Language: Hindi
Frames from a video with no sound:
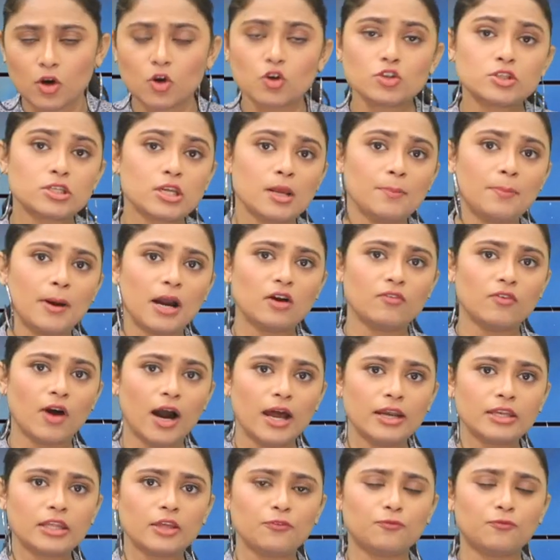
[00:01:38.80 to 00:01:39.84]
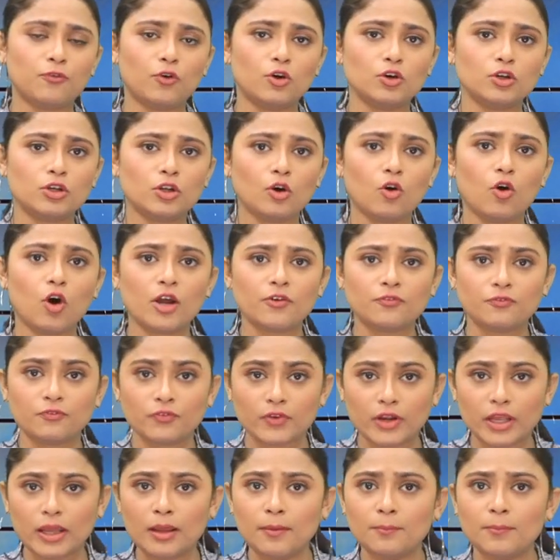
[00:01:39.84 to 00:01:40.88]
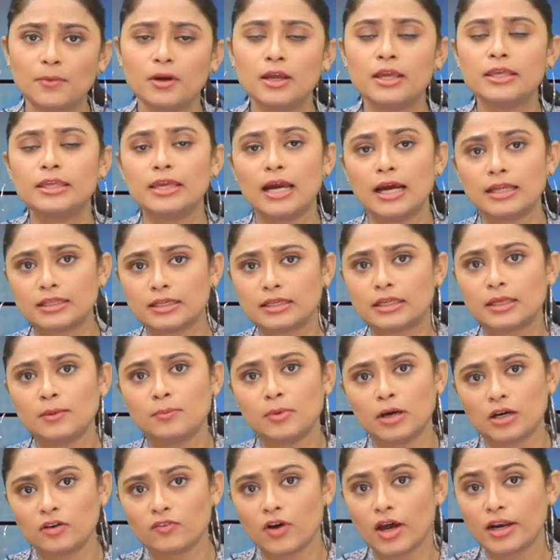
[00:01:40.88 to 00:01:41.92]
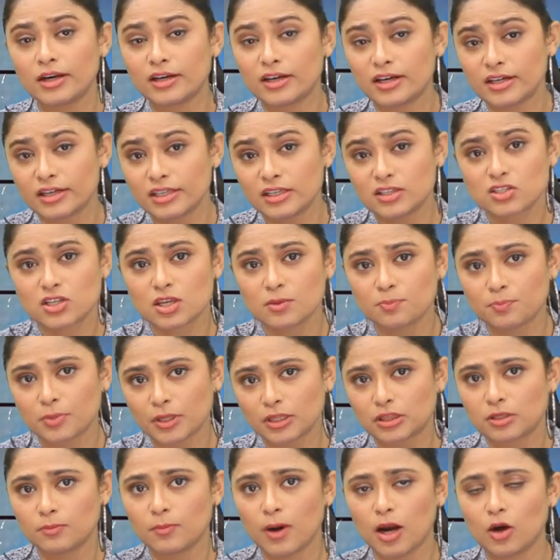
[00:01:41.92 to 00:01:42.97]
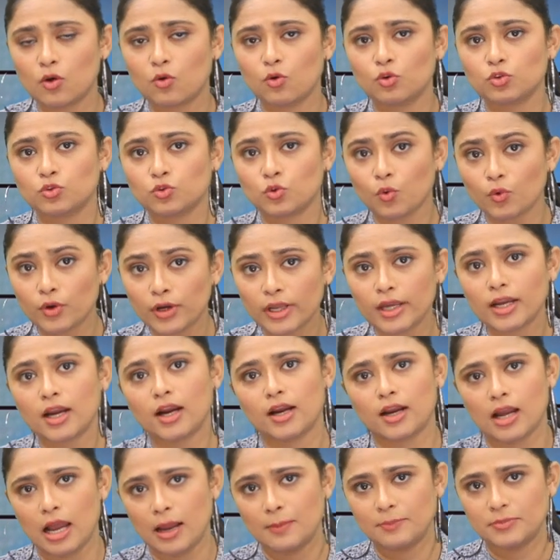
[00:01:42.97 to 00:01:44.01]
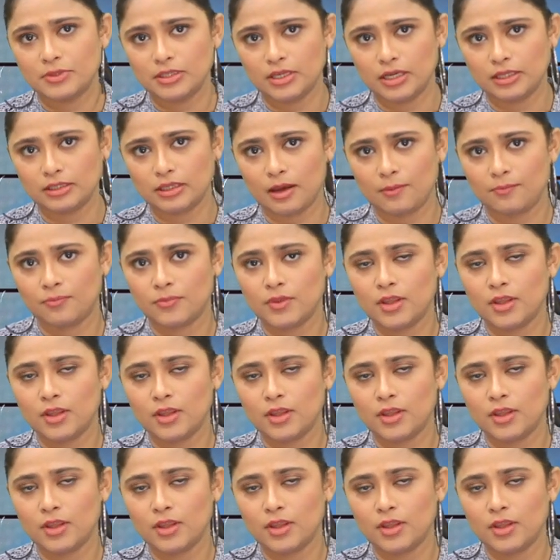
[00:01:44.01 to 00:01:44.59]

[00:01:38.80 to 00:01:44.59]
उसने भगवान की फोटो और फ्रेम यहाँ तक कि भगवान गणेश की प्रतिमा को तोड़ने का काम किया था